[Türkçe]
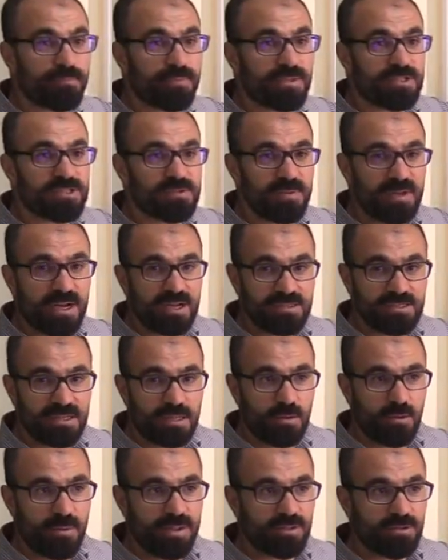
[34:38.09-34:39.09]
Spin
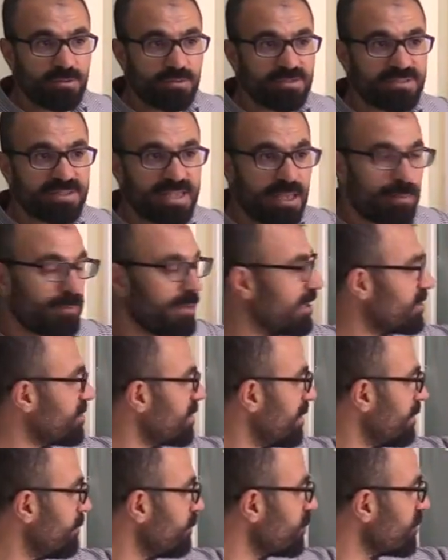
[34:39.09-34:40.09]
aksal momentumu Z
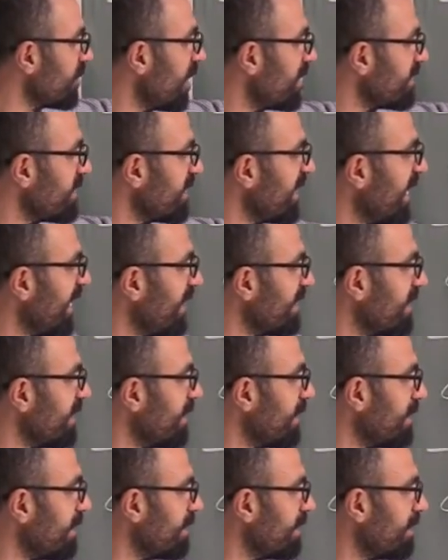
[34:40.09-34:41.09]
bileşeni. Bu sadece
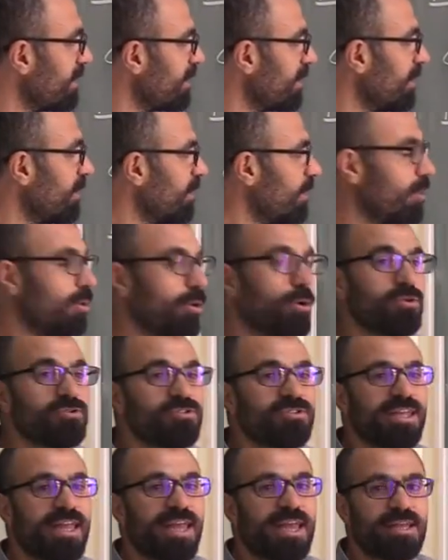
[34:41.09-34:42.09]
kendi
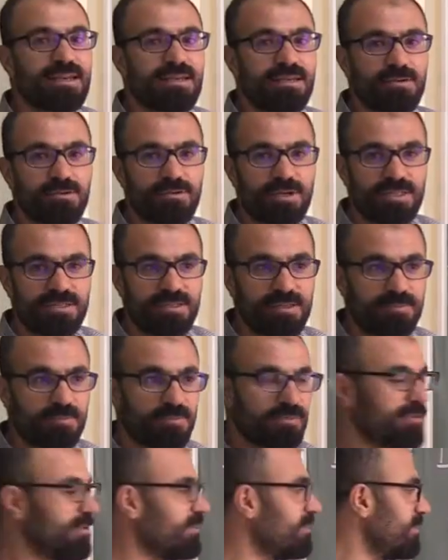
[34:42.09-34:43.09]
öz değerini
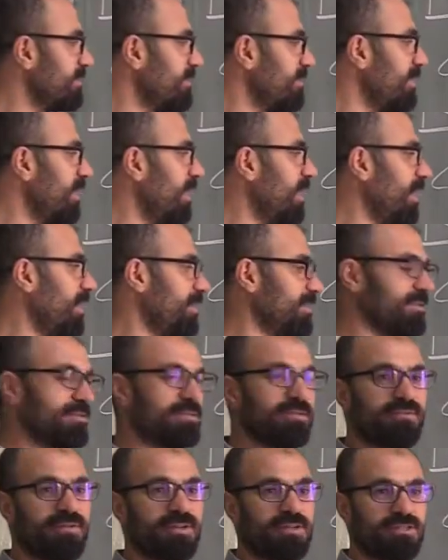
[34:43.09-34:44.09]
üretip
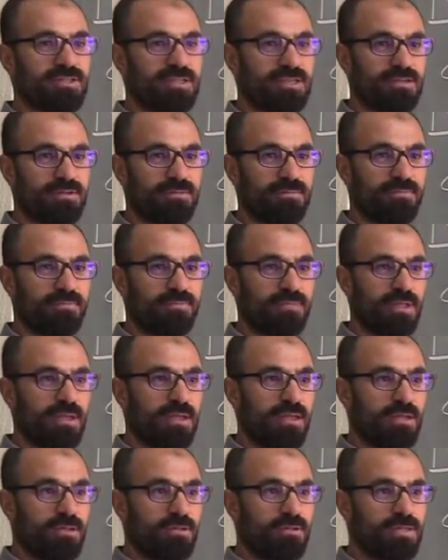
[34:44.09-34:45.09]
aynısını verecek.
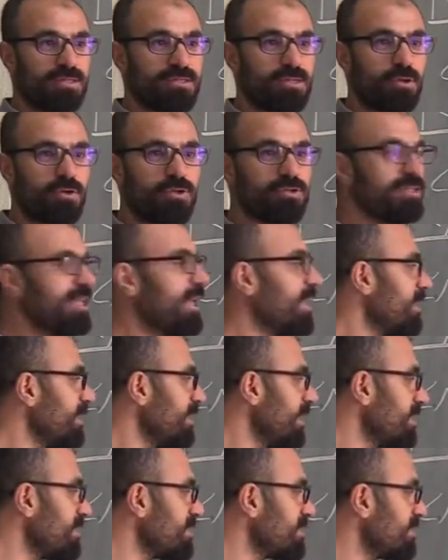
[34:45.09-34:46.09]
Dolayısıyla öz değeri
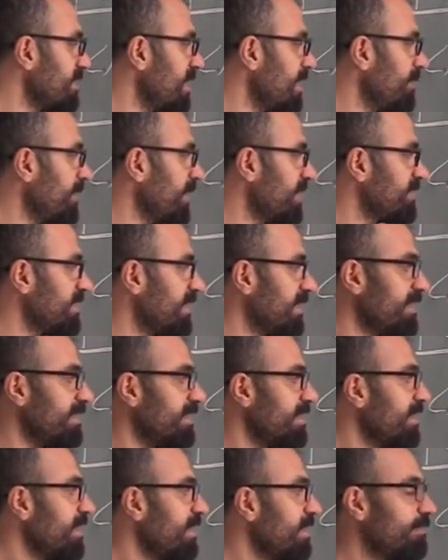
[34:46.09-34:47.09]
nedir
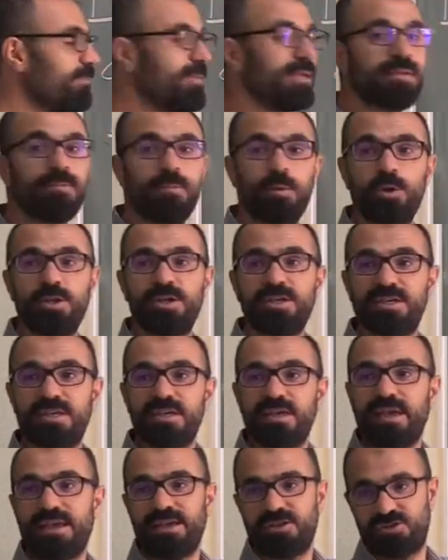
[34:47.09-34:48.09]
SPZ'nin? 1 bölü
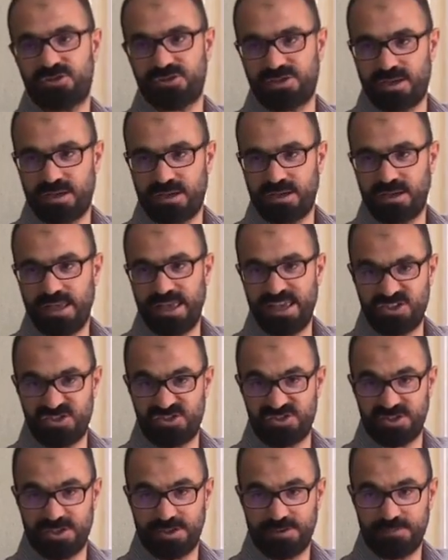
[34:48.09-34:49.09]
2 H çizgi. H
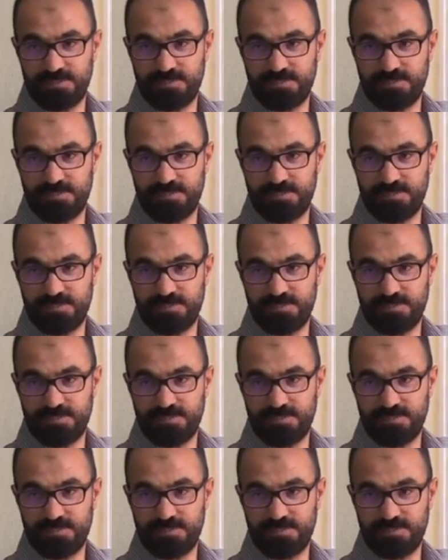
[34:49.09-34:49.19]
çizgi.